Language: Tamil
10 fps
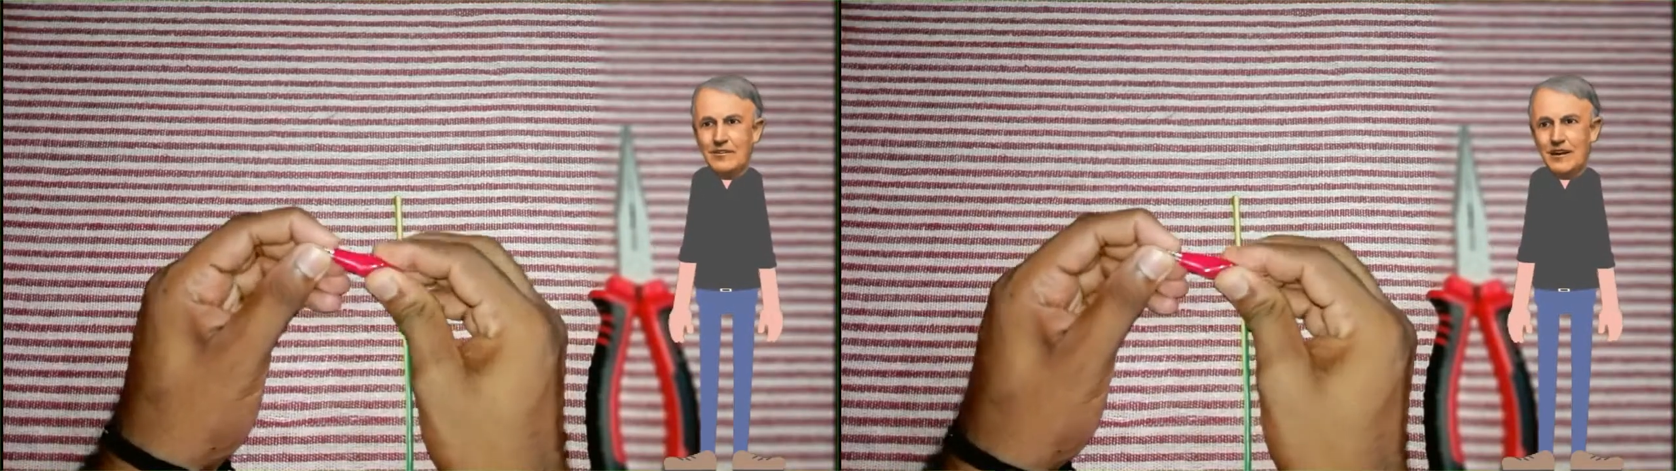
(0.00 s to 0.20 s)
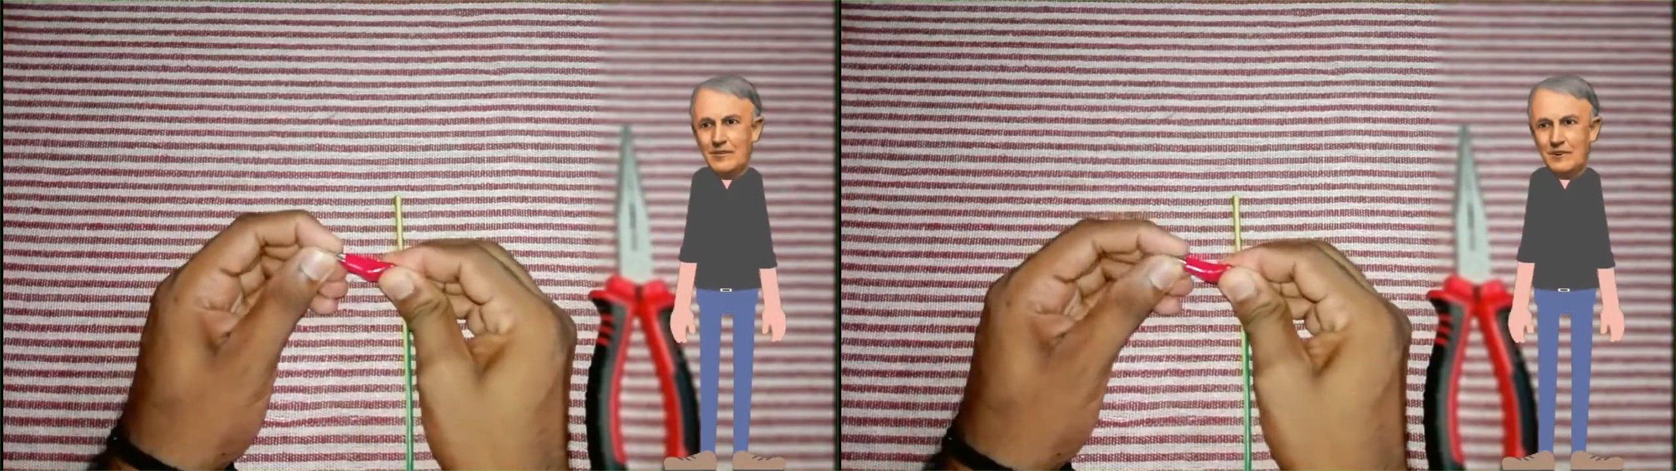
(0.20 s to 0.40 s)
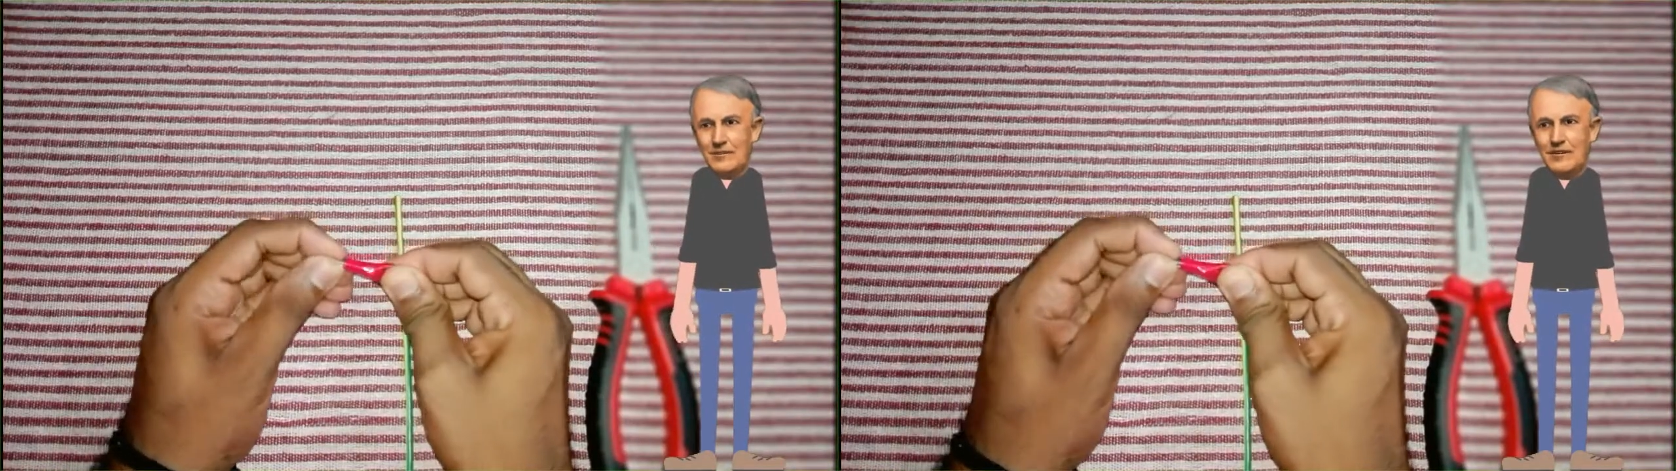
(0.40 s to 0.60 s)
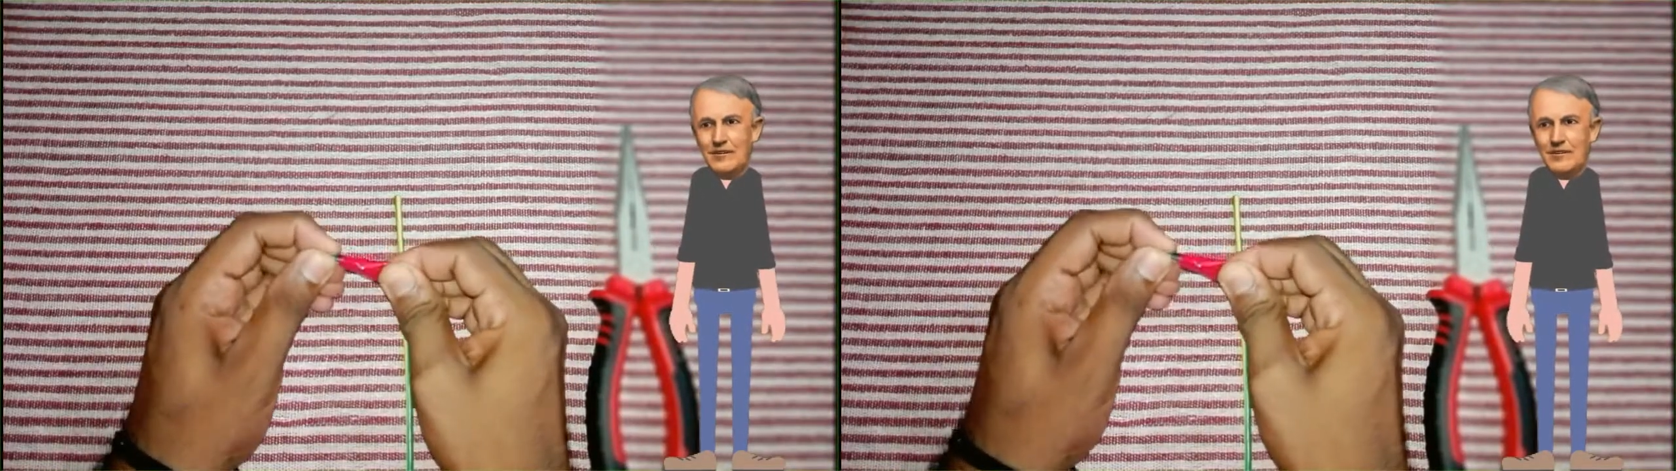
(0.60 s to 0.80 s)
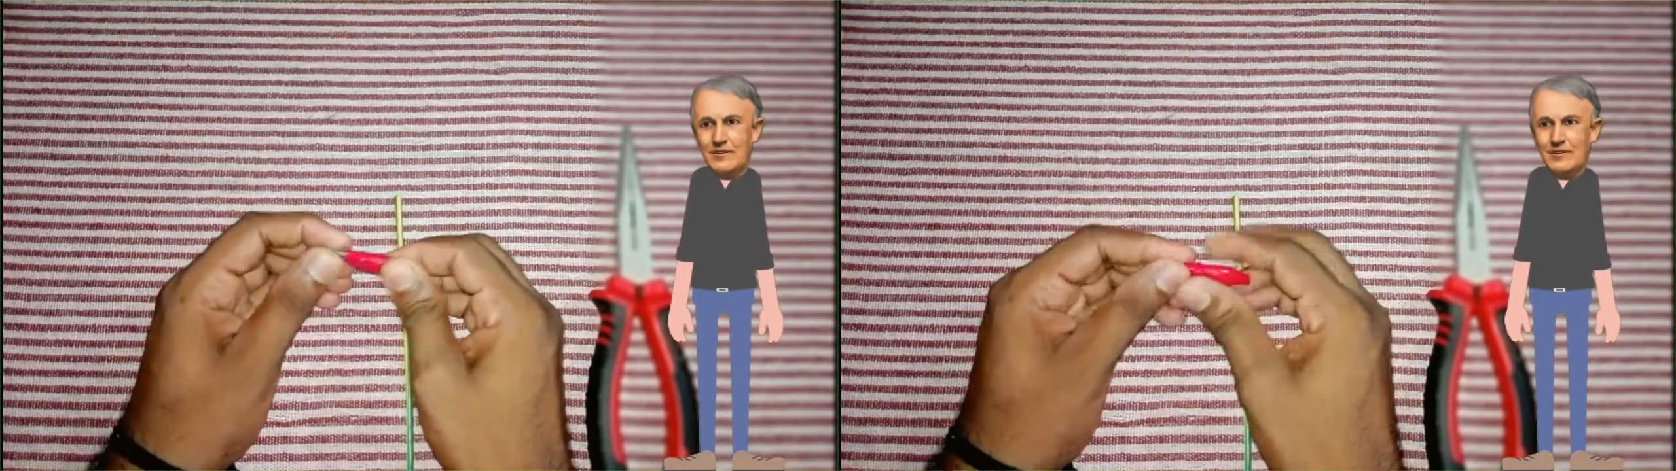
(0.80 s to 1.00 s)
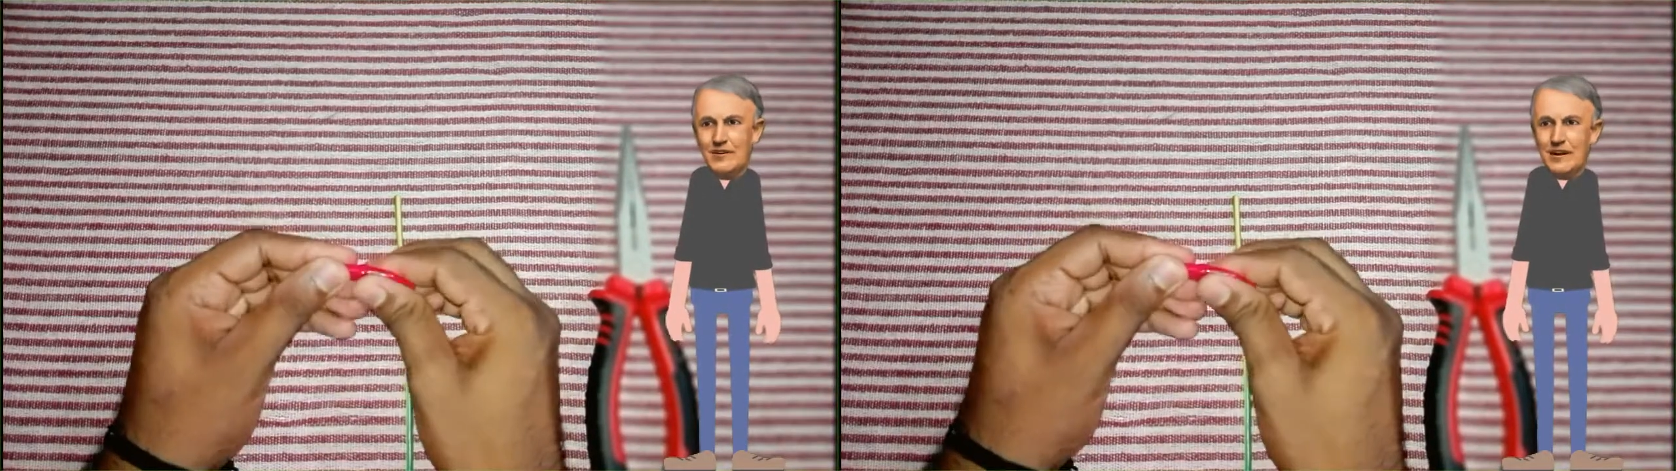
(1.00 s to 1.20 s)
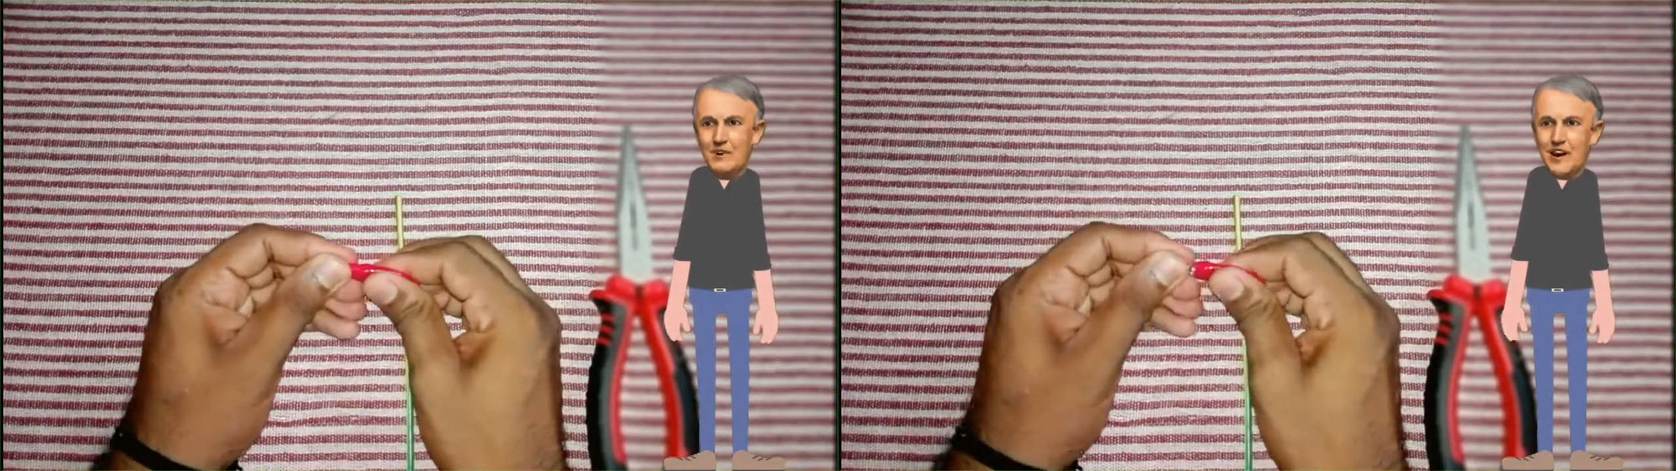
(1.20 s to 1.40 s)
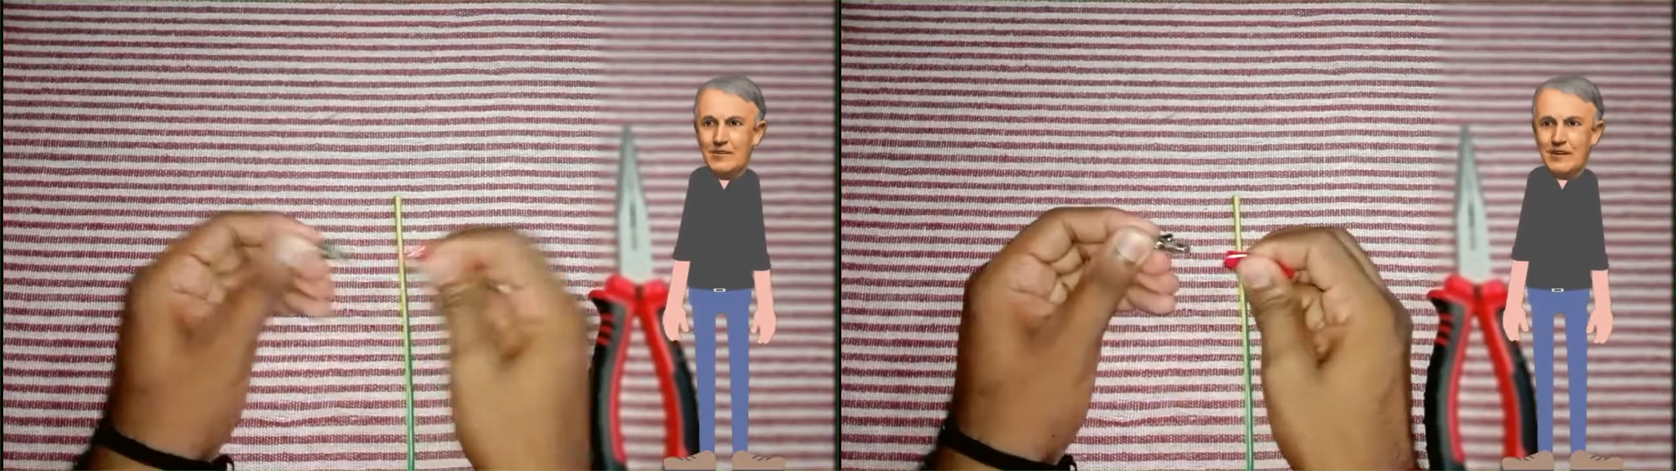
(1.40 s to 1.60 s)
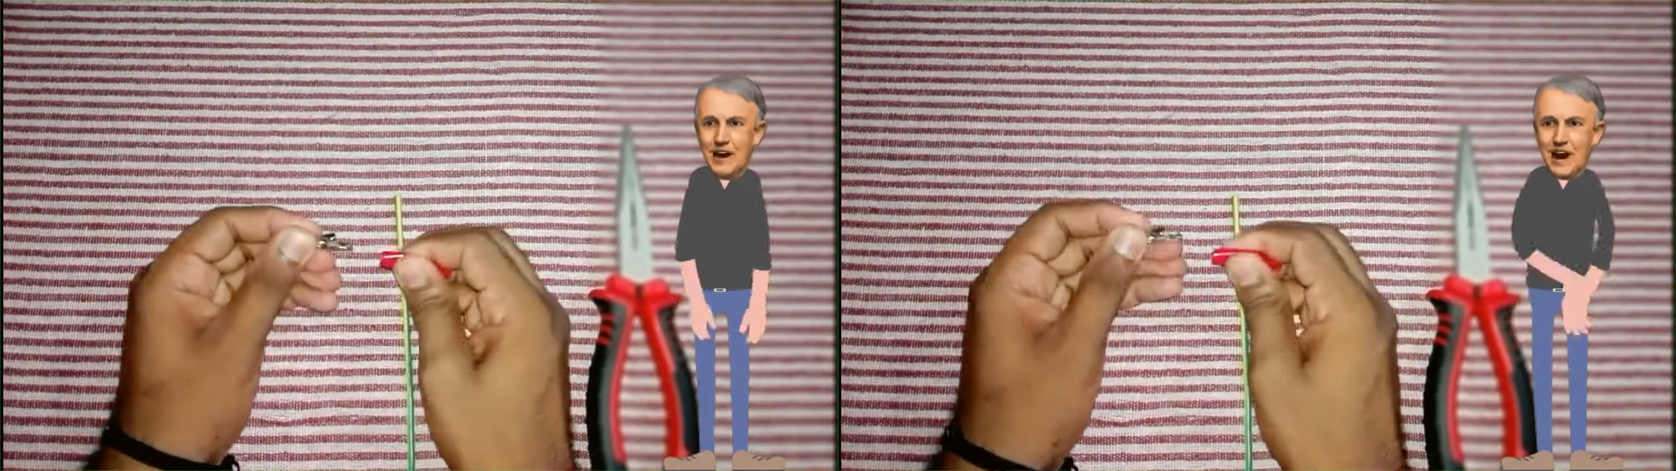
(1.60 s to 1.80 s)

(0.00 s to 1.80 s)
கிளிப்புடன் வீடியோவில்